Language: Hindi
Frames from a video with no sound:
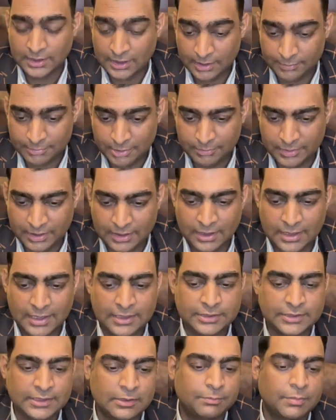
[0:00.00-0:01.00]
का अभी बिक रहा
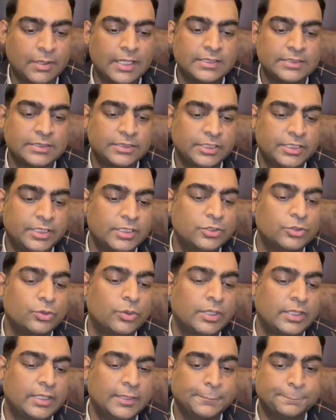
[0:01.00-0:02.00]
है शायद प्राइस इंक्रीज
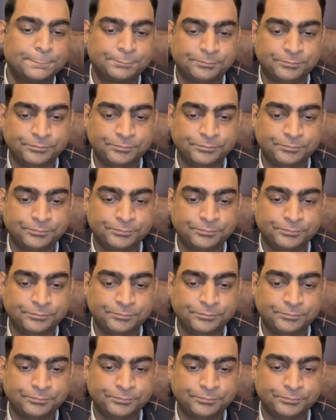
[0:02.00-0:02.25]
हो गई है